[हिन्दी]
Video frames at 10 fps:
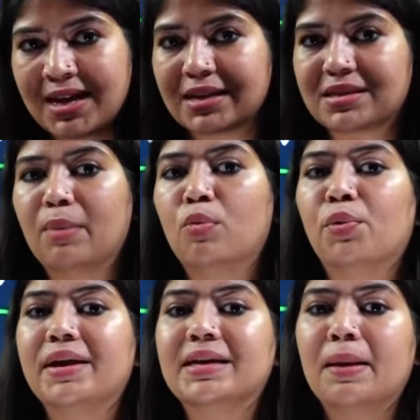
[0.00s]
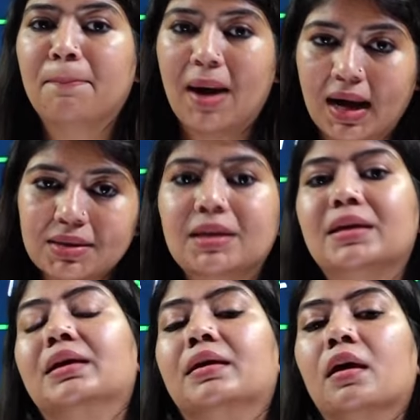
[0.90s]
का एग्ज़ाम होने के बाद
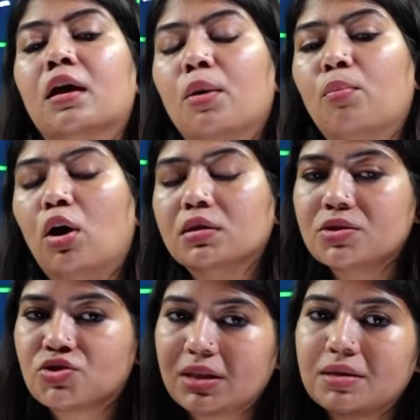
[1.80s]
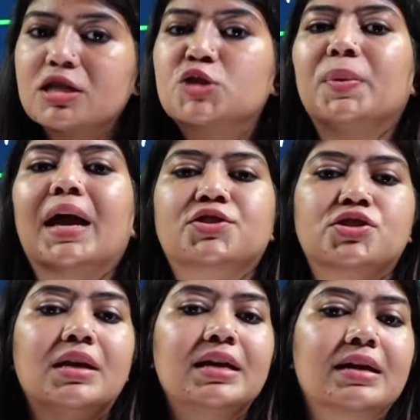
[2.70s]
ही बहुत जल्दी इस पर
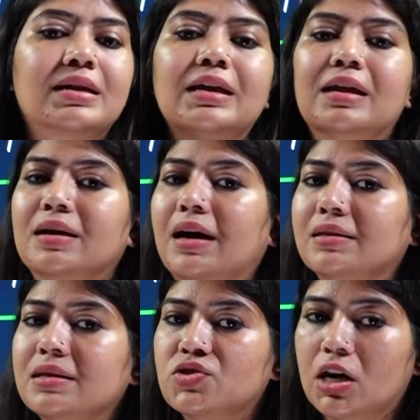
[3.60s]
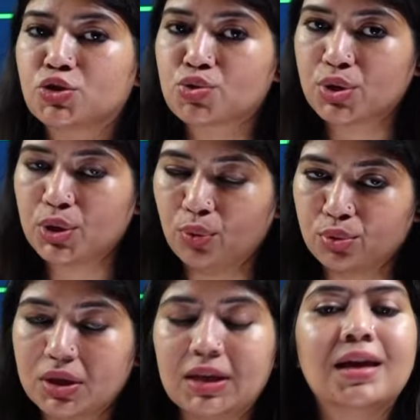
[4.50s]
एक्शन लेकर के लगा दी जा चुकी
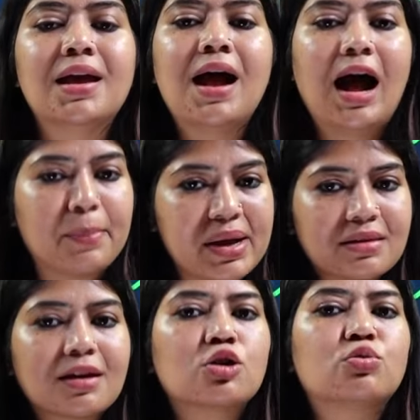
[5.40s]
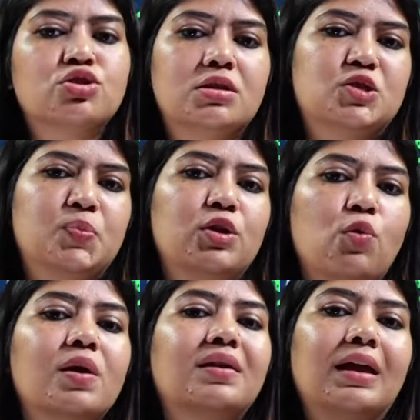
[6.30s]
होती अभी तक कुछ इस पर
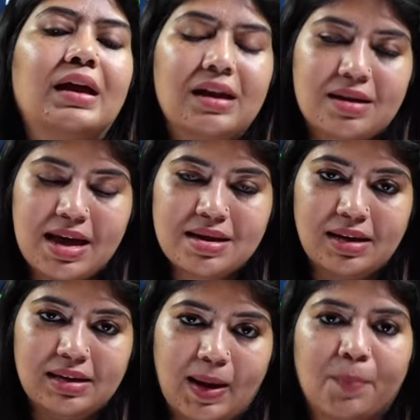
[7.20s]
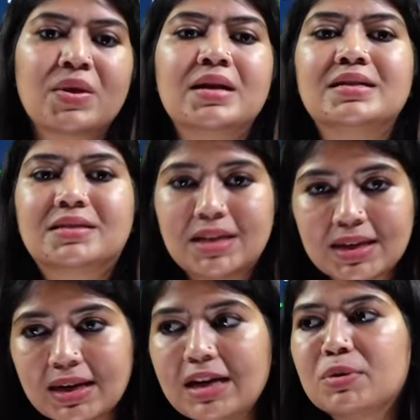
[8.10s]
रोक नहीं लगाई गई है
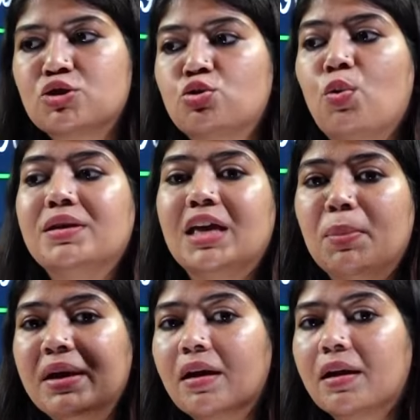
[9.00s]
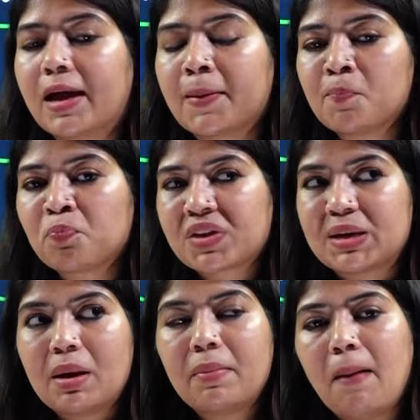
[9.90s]
सेकेंडली बच्चों को ये भी डर है
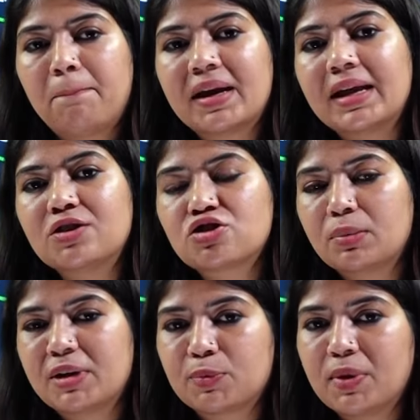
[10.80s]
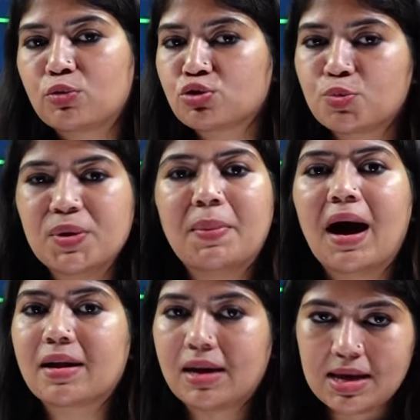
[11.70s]
कि मैम अपर एज लिमिट में कुछ भी
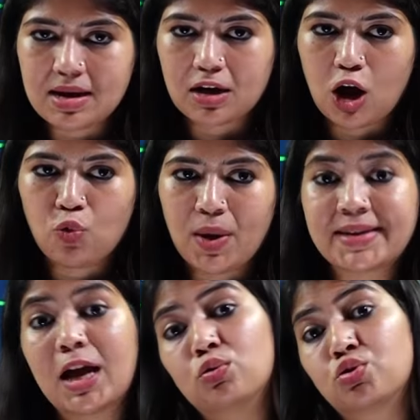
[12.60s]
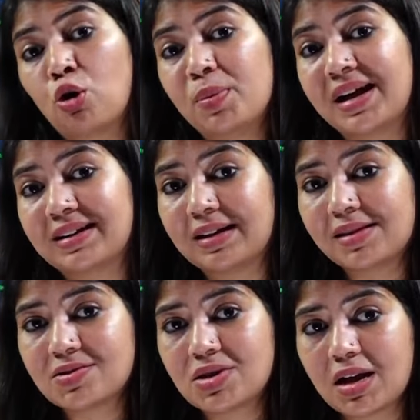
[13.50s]
बार नहीं रखा हुआ है क्या उसको भी हटा
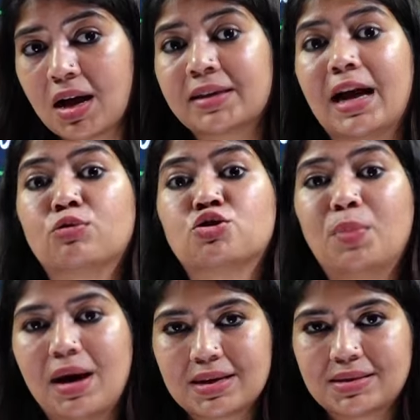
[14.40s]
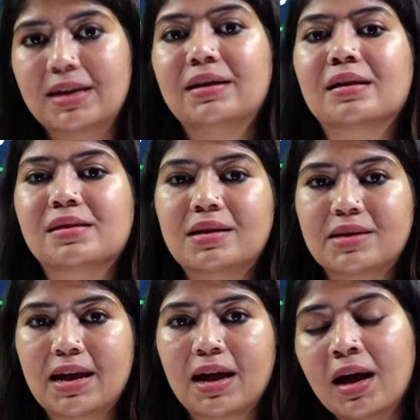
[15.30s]
दिया जाएगा क्या कुछ बार सेट कर दिया
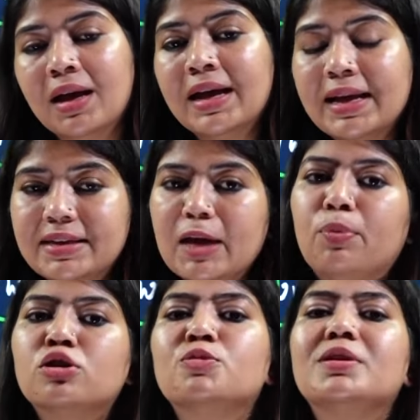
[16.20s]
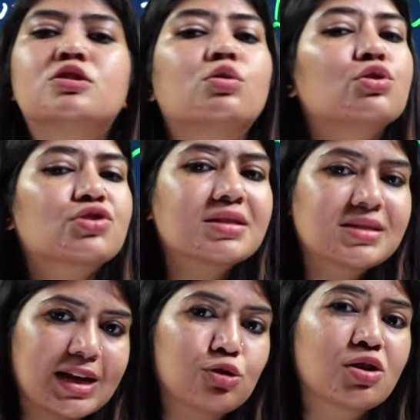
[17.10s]
जाएगा ये पॉसिबल सोल्यूशन
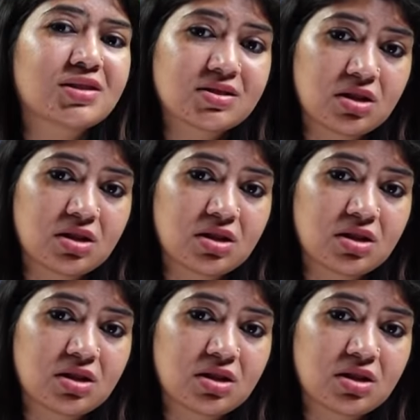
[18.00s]
है दो